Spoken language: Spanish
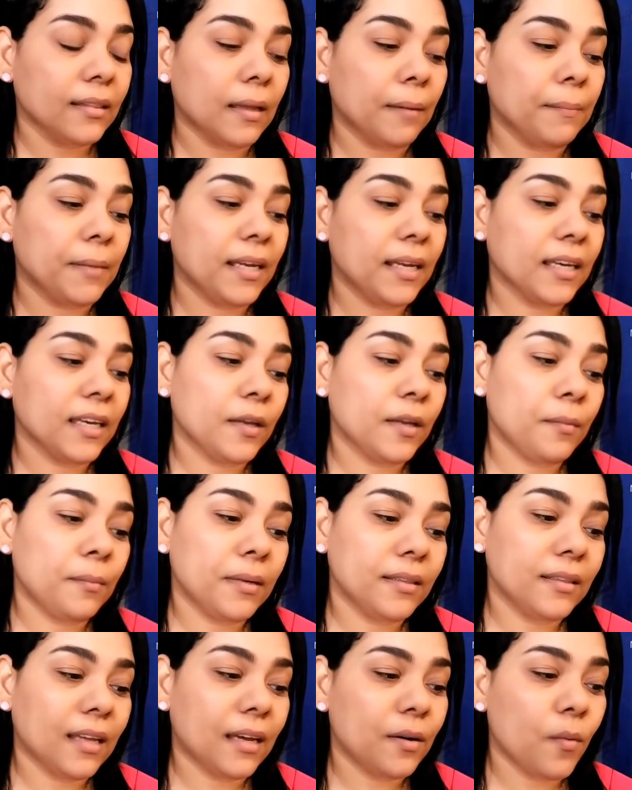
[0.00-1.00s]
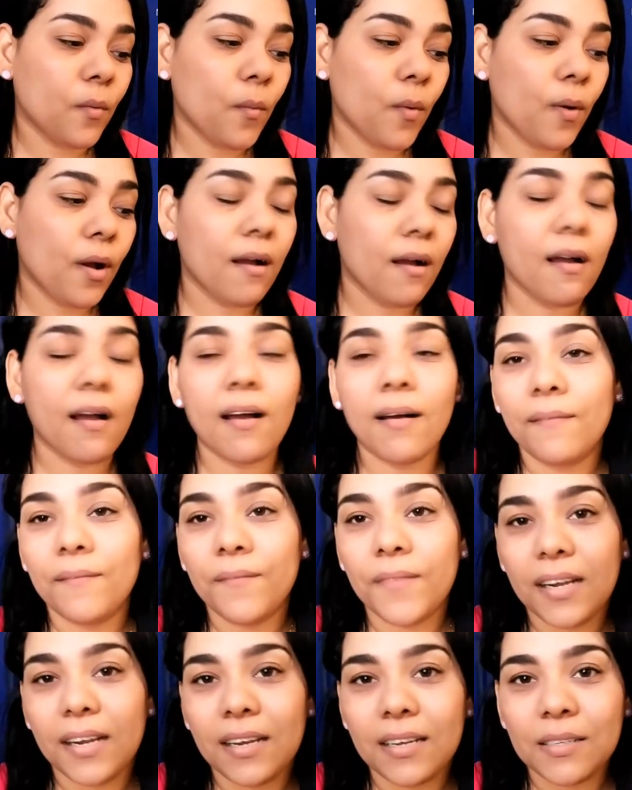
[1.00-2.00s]
También le quiero mandar un
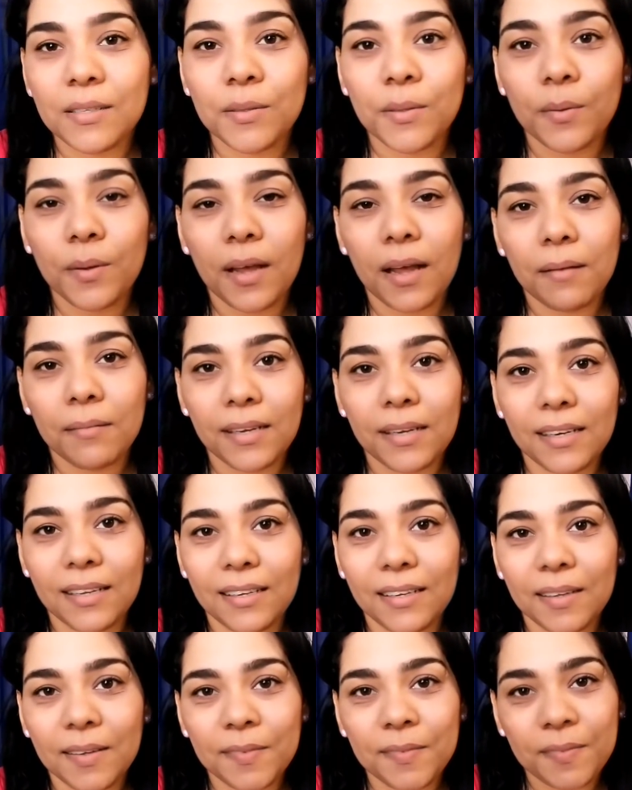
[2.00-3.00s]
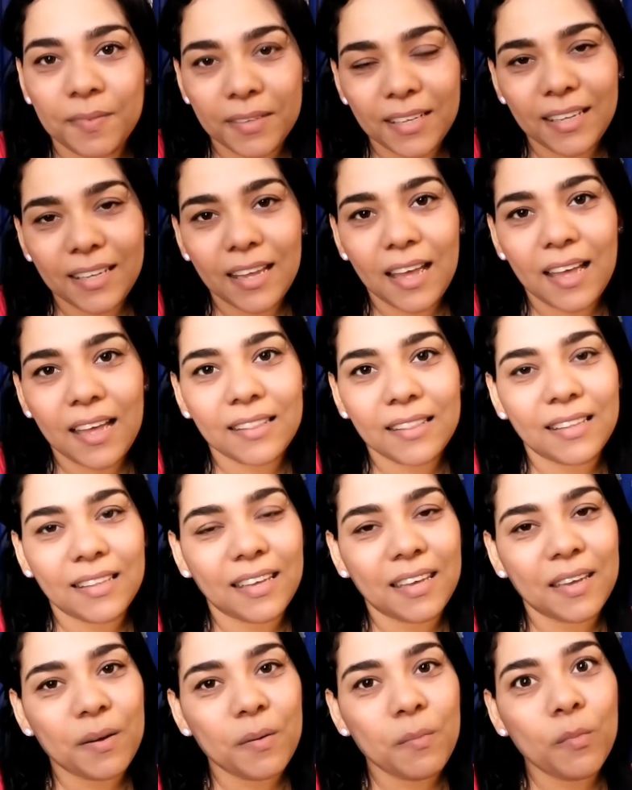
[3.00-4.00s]
abrazo a Valeria Fría.
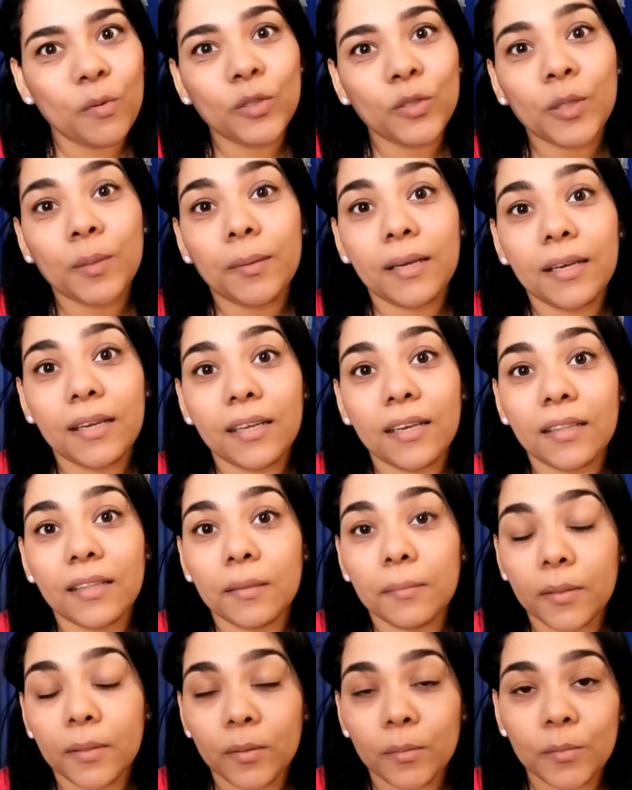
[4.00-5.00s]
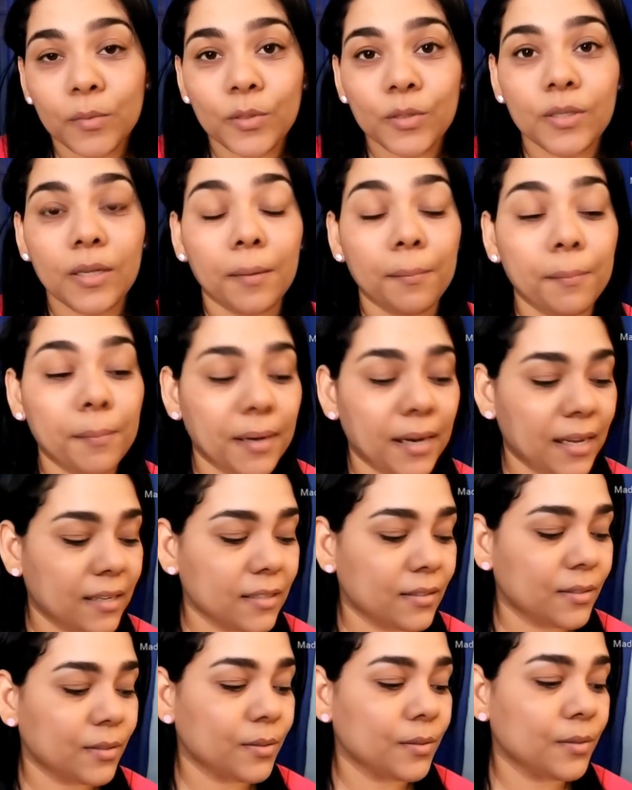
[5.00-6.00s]
Te quiero mucho, Valeria. Te mando muchos
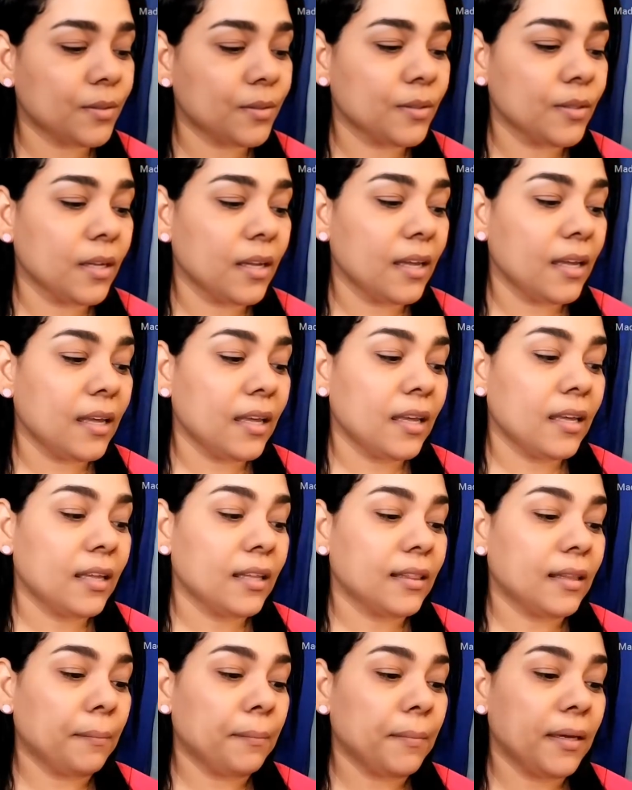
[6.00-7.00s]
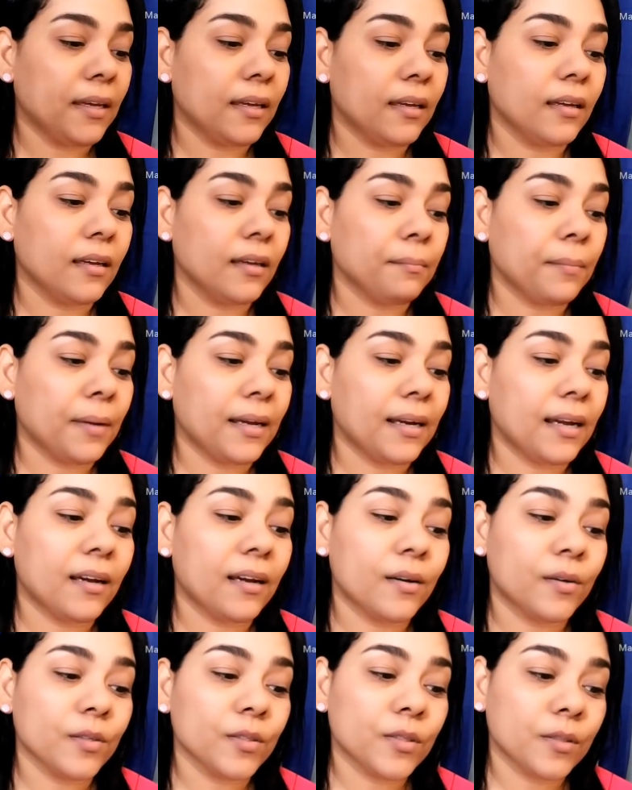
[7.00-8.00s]
abrazos. También para
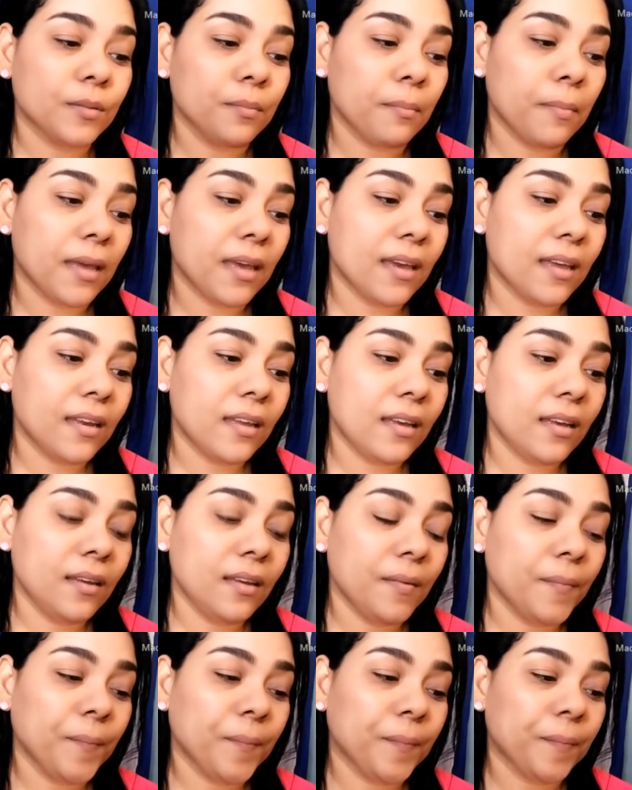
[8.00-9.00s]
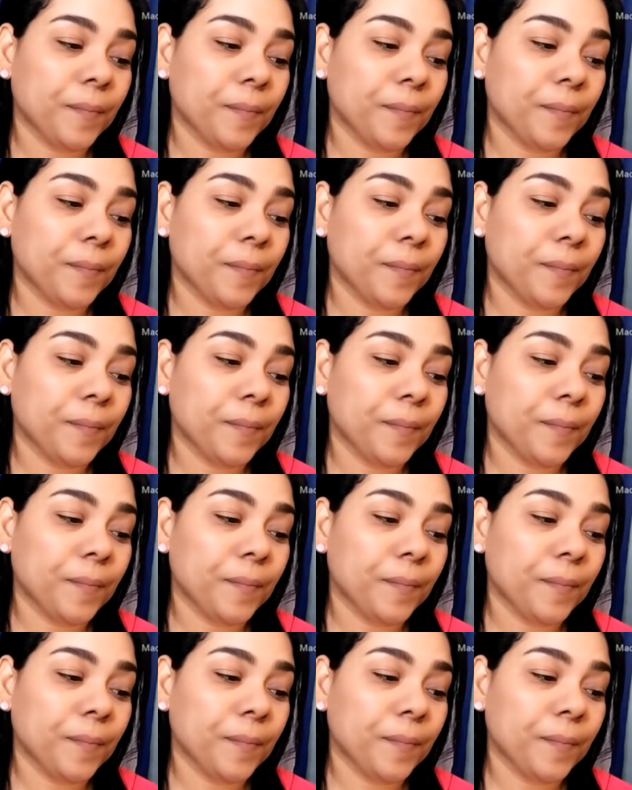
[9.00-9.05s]
Rosemary.